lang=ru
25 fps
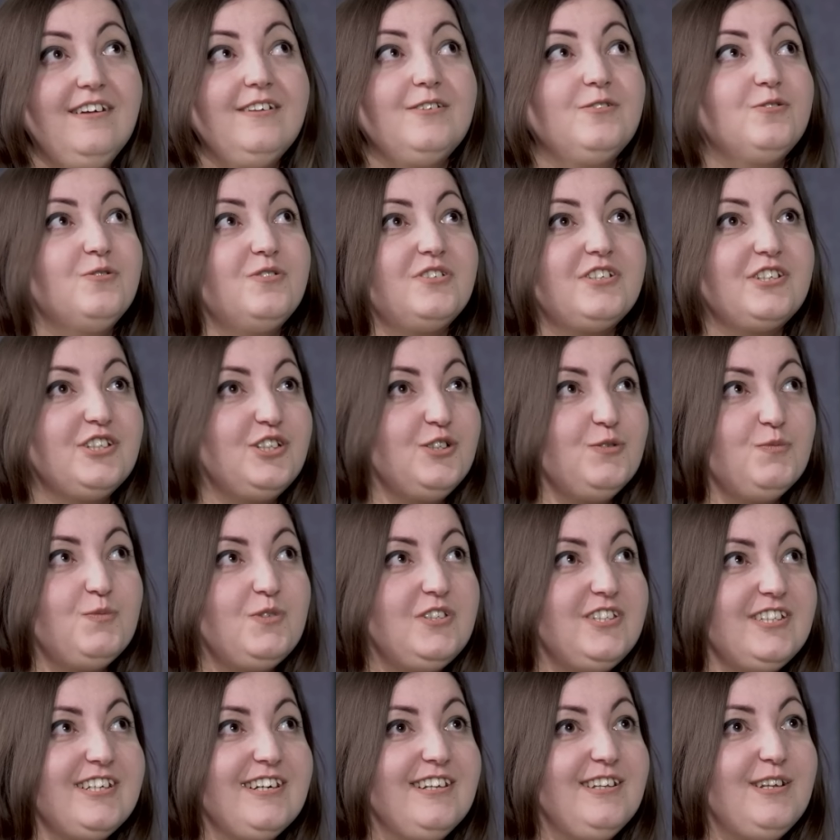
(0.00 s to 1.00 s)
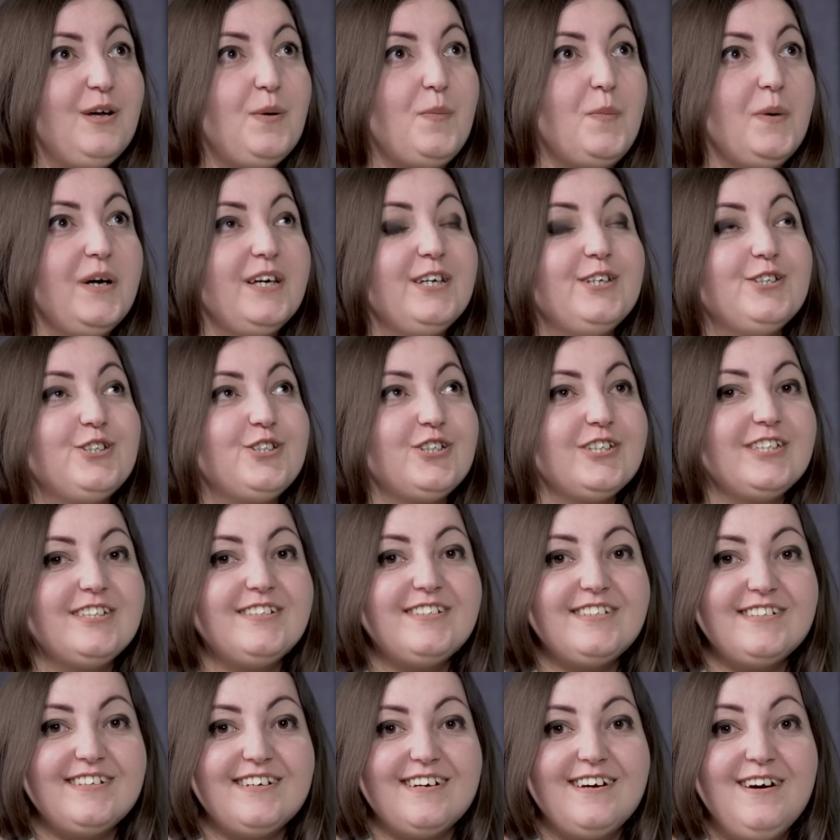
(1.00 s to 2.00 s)
ну скажем, дело моей
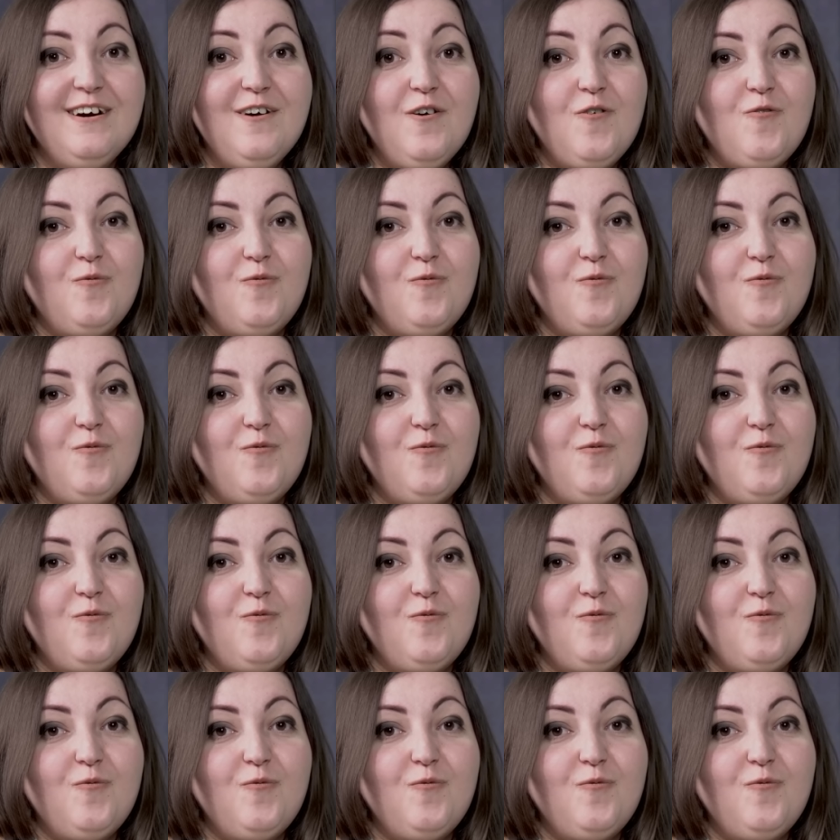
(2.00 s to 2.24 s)
жизни,